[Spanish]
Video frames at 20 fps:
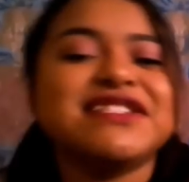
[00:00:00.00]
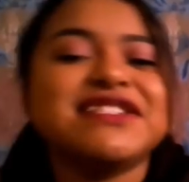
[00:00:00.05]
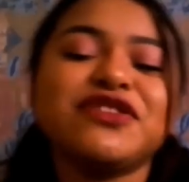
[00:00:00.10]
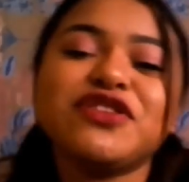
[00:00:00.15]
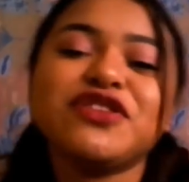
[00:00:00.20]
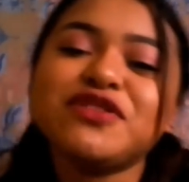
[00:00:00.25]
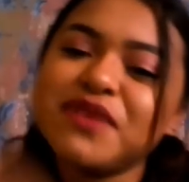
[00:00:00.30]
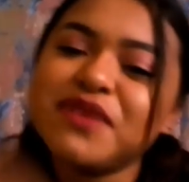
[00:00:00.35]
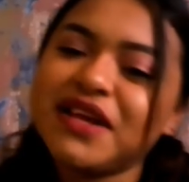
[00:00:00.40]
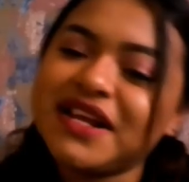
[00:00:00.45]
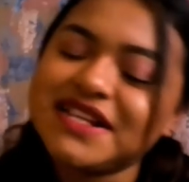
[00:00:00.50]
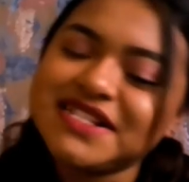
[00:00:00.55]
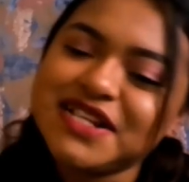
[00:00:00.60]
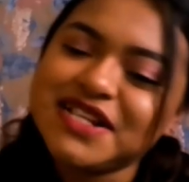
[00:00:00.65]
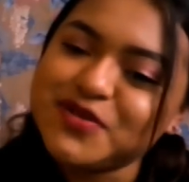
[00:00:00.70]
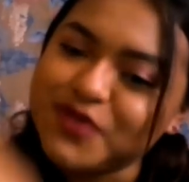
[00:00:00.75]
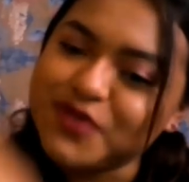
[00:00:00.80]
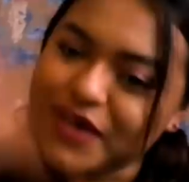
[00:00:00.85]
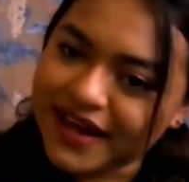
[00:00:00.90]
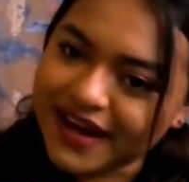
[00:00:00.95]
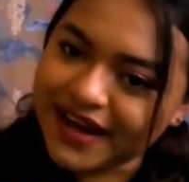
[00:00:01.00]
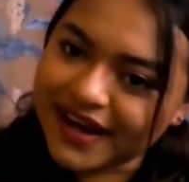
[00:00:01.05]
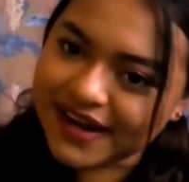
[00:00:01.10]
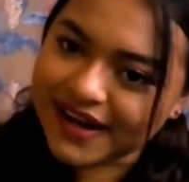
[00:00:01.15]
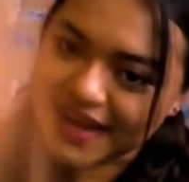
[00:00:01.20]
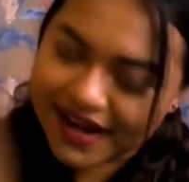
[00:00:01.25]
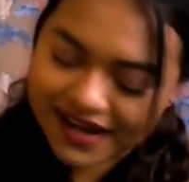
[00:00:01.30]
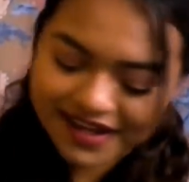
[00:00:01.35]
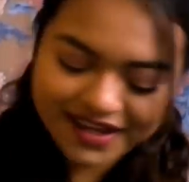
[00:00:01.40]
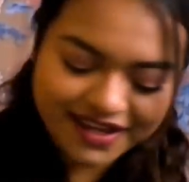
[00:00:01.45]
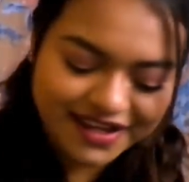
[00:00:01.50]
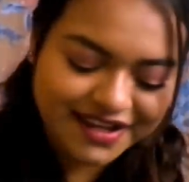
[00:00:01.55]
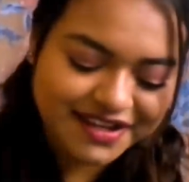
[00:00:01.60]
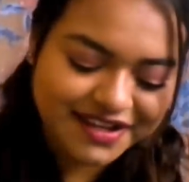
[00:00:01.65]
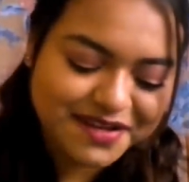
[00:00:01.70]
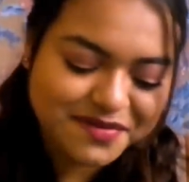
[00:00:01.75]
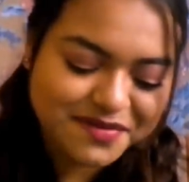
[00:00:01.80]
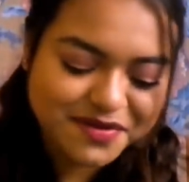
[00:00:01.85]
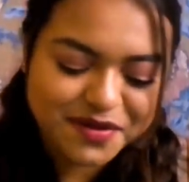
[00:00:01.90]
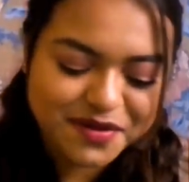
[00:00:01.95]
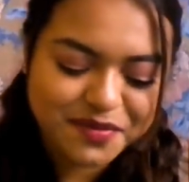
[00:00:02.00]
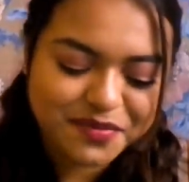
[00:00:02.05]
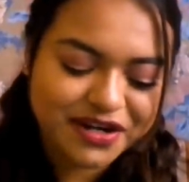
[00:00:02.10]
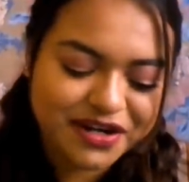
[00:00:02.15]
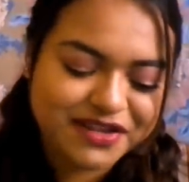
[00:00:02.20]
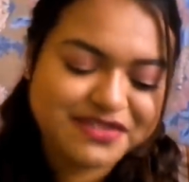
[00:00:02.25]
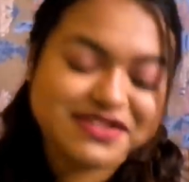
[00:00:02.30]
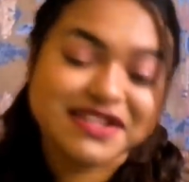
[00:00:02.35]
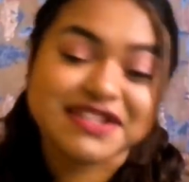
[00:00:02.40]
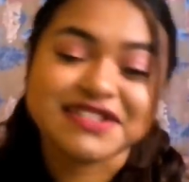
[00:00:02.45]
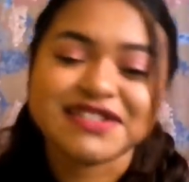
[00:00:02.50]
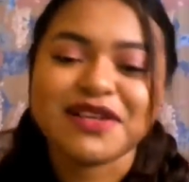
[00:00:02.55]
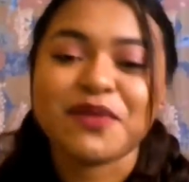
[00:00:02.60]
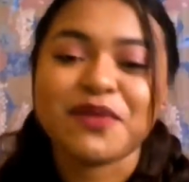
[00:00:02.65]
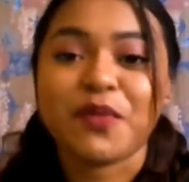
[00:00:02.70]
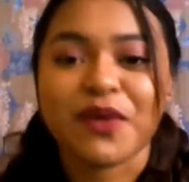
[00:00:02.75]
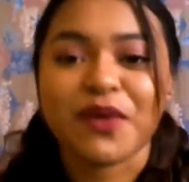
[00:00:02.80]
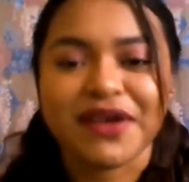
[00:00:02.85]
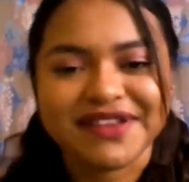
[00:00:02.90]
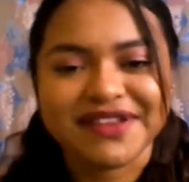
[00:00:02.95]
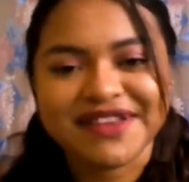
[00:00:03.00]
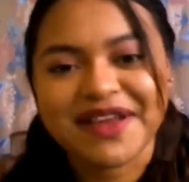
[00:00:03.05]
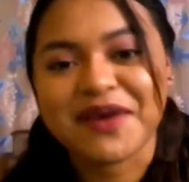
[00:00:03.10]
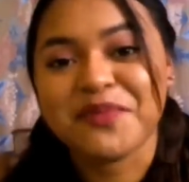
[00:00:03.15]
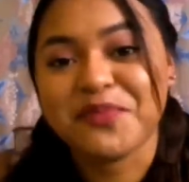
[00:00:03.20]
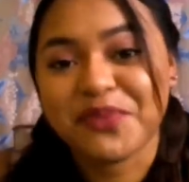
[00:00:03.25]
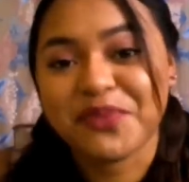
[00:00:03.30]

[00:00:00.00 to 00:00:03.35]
chicas, de todas maneras las voy a dejar aquí en el video para que ustedes la puedan